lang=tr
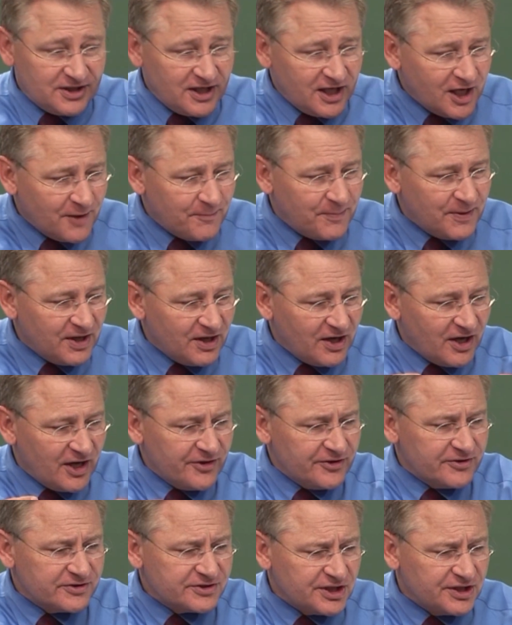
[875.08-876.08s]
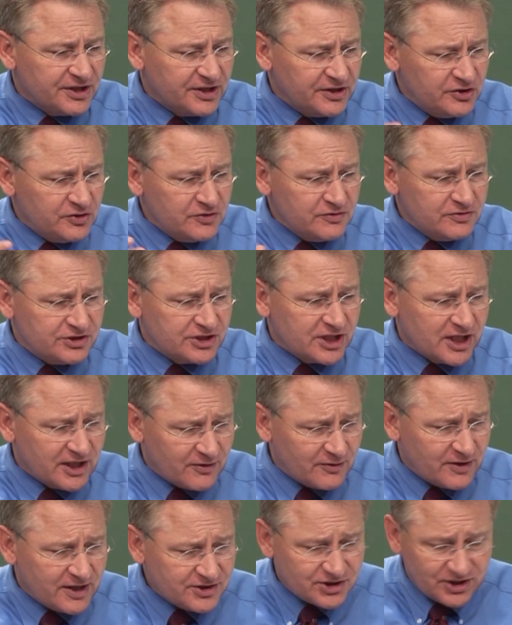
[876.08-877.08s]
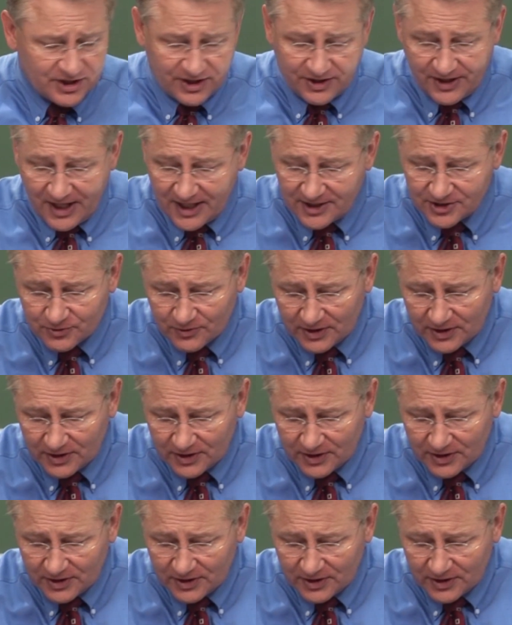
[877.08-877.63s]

İlyas'ın görevi Elişa'ya verildi.